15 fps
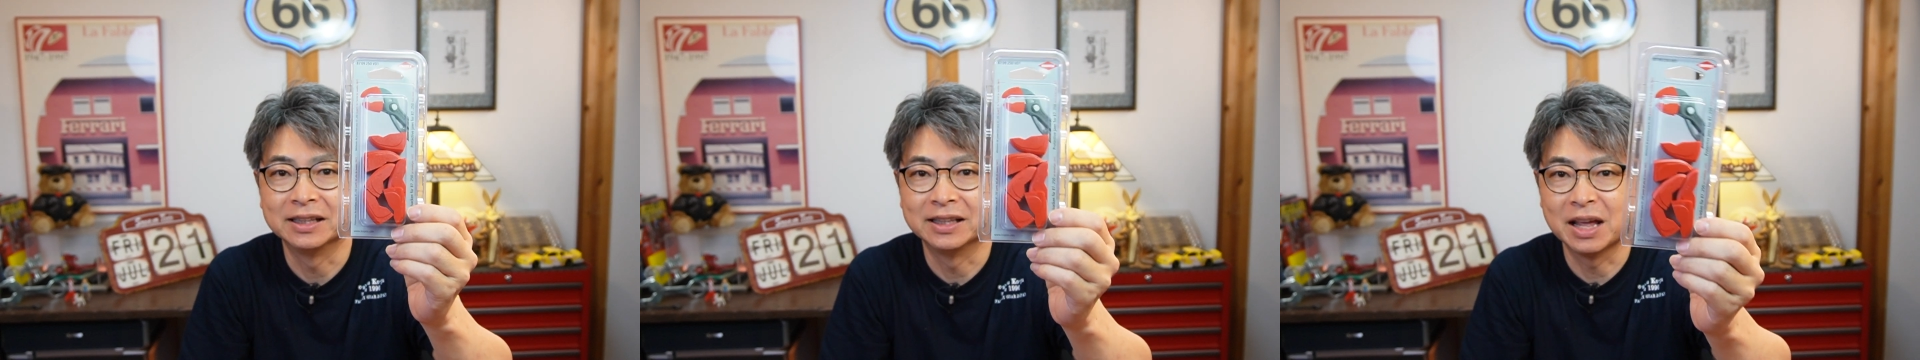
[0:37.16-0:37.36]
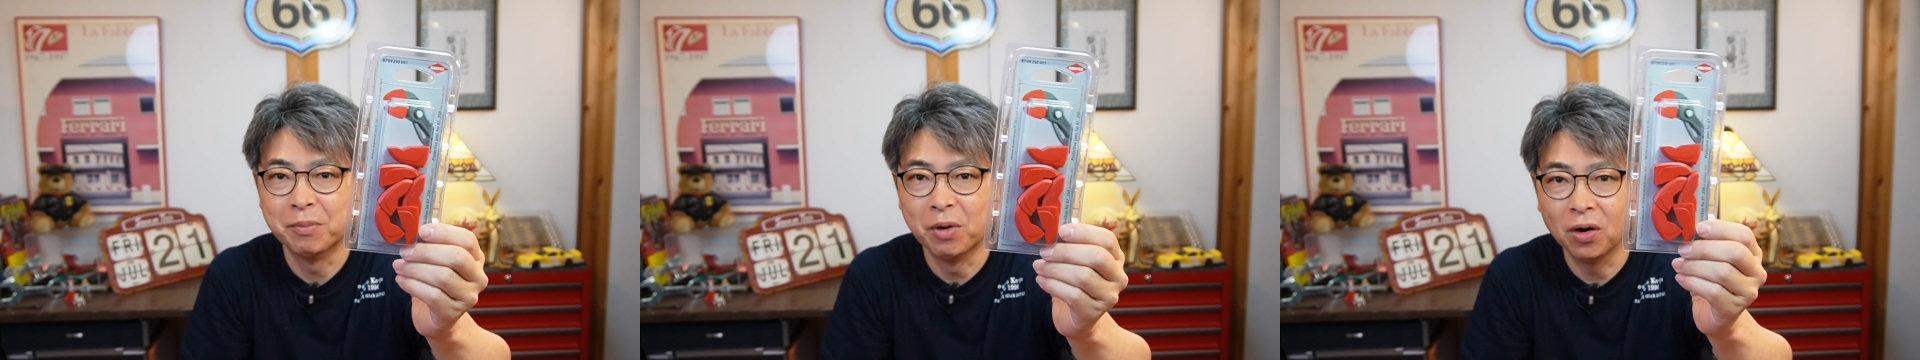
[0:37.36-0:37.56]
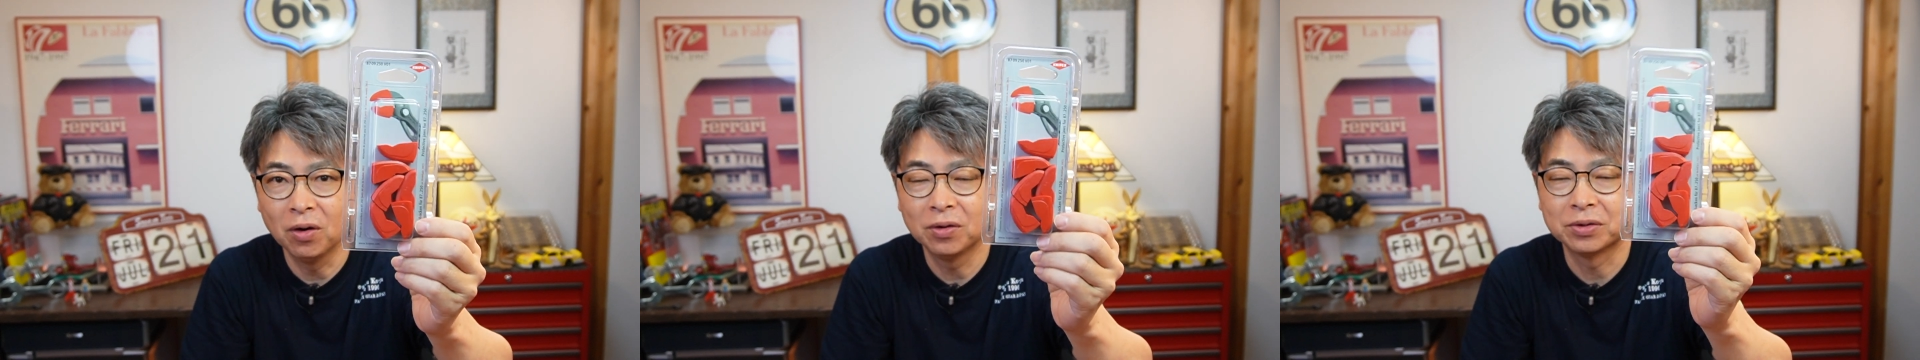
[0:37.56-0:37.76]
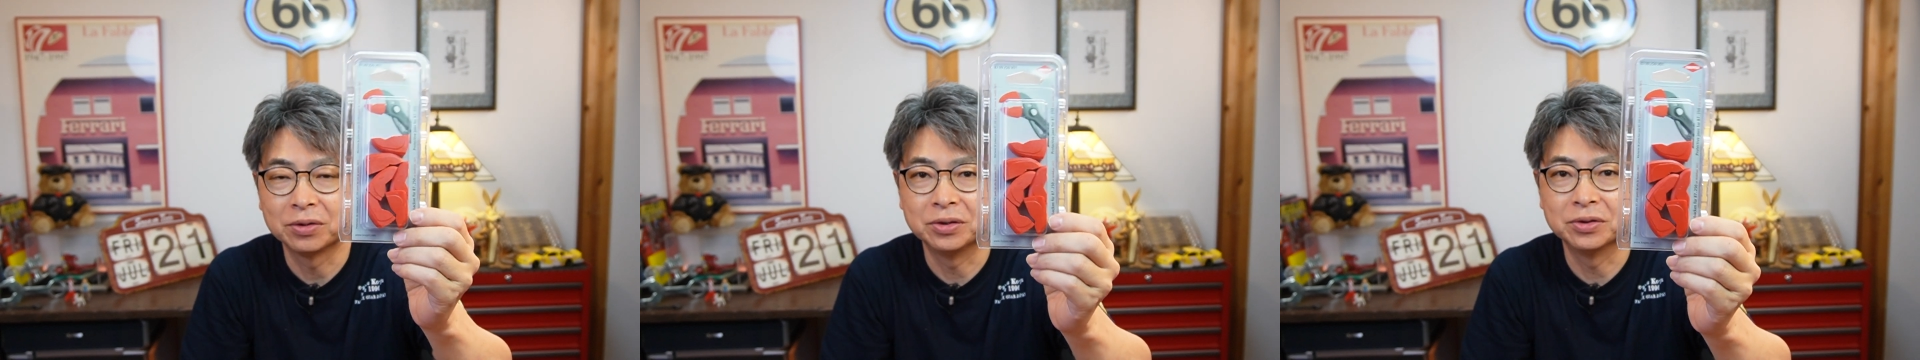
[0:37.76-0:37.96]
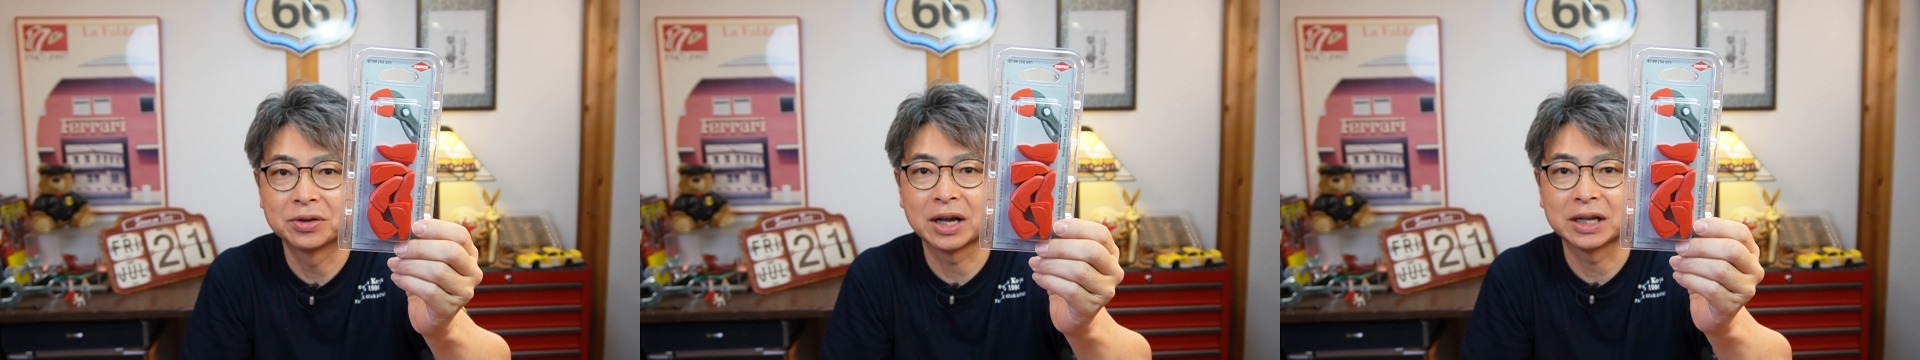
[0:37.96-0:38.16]
でも
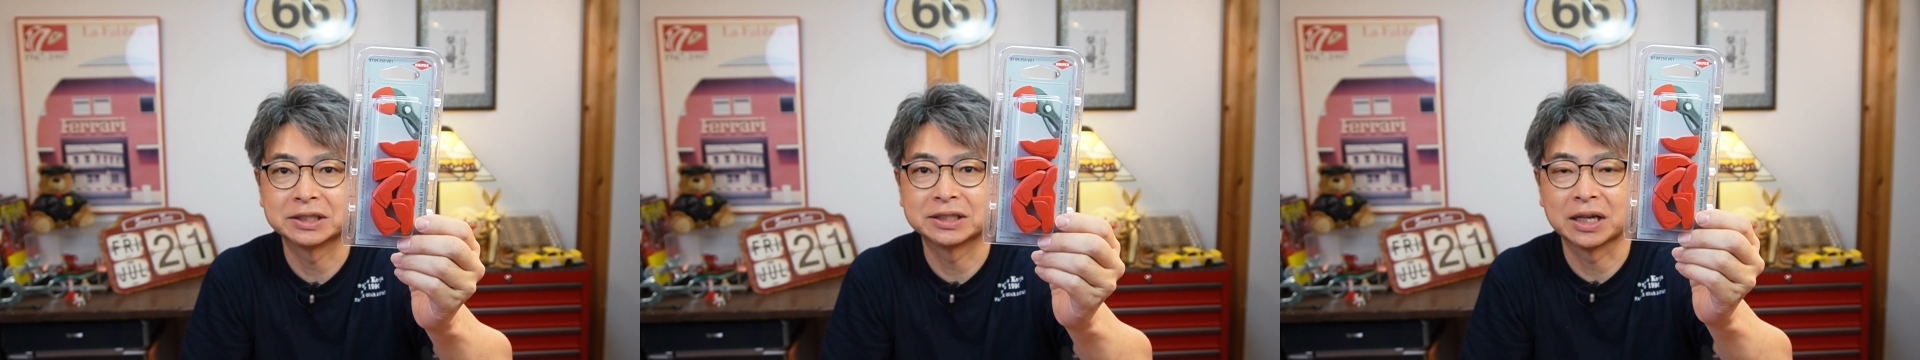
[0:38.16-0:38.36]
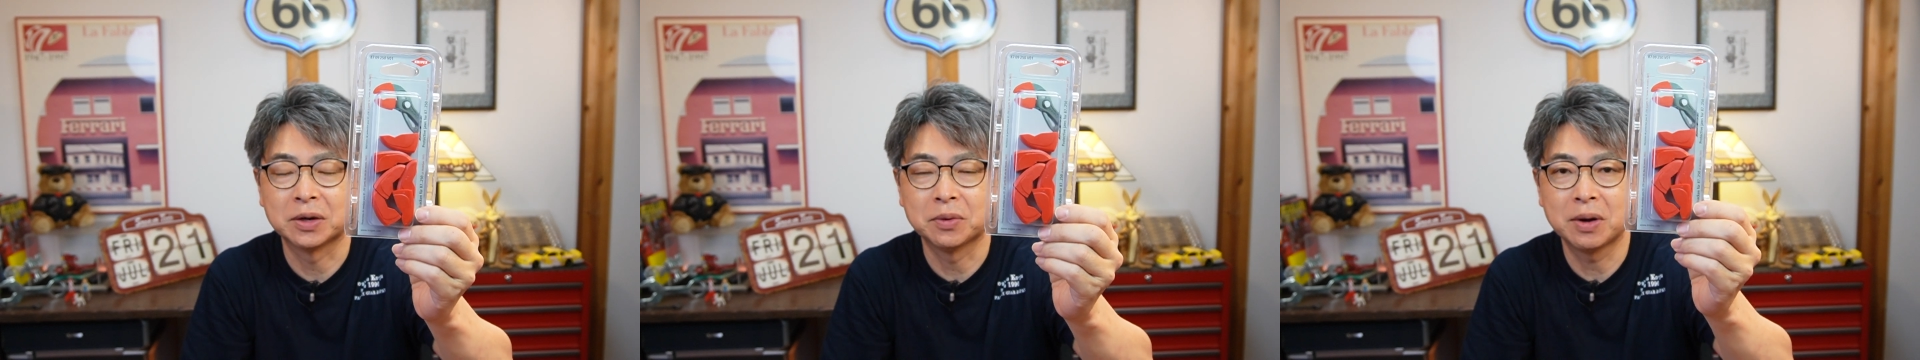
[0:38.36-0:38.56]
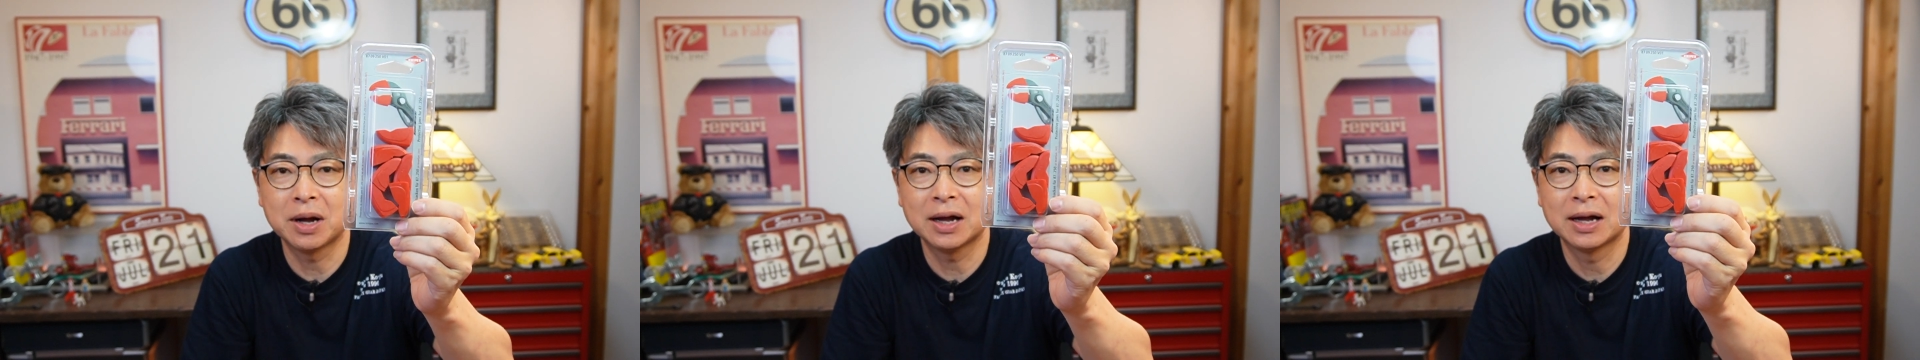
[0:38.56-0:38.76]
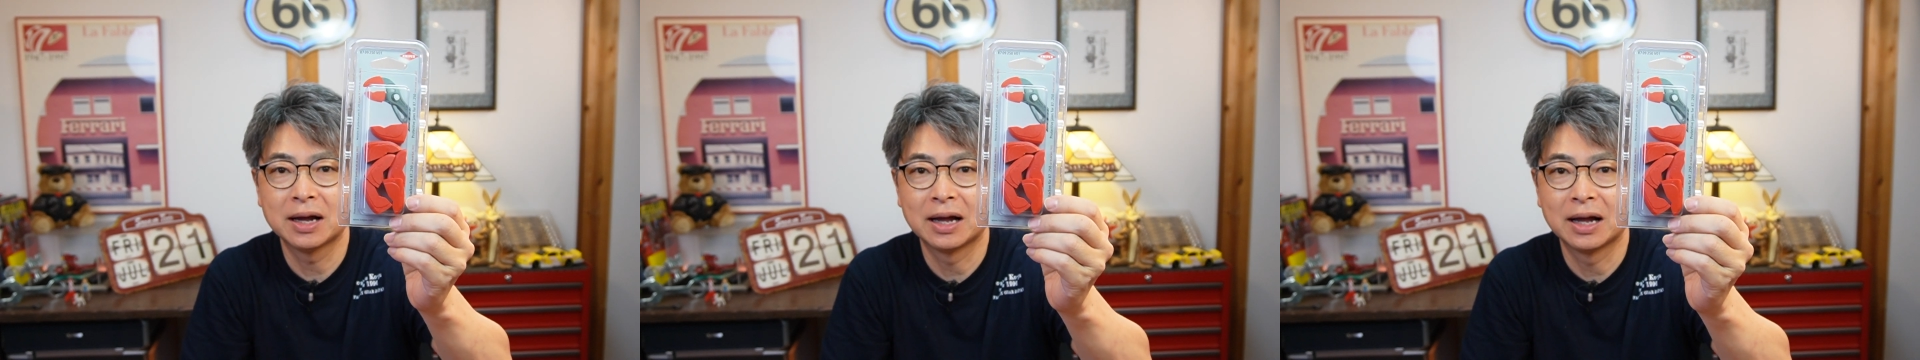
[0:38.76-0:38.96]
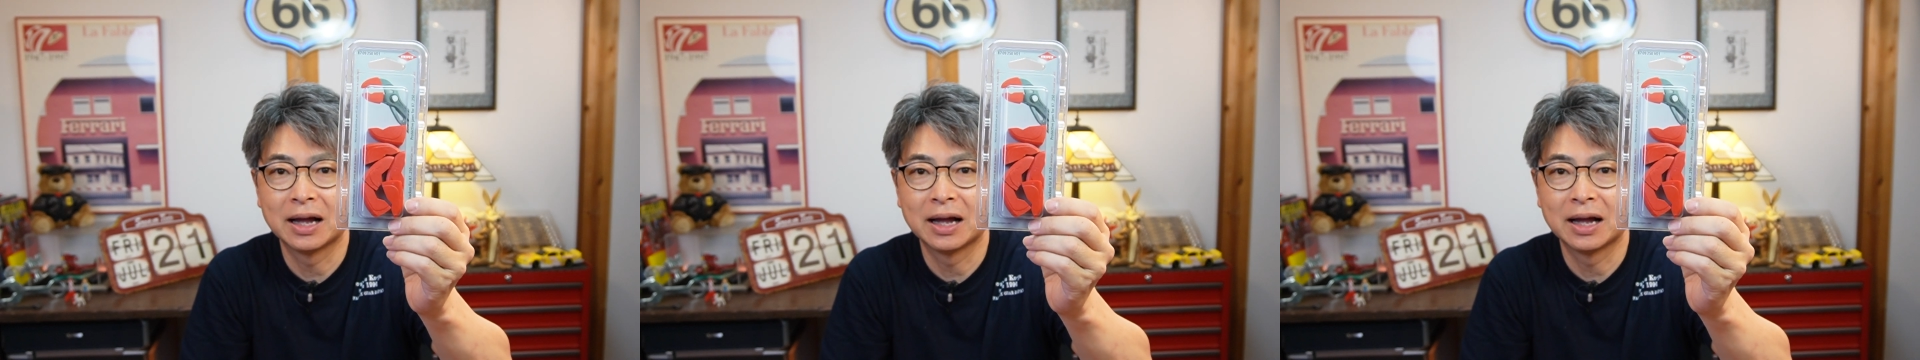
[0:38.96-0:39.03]
入荷したのは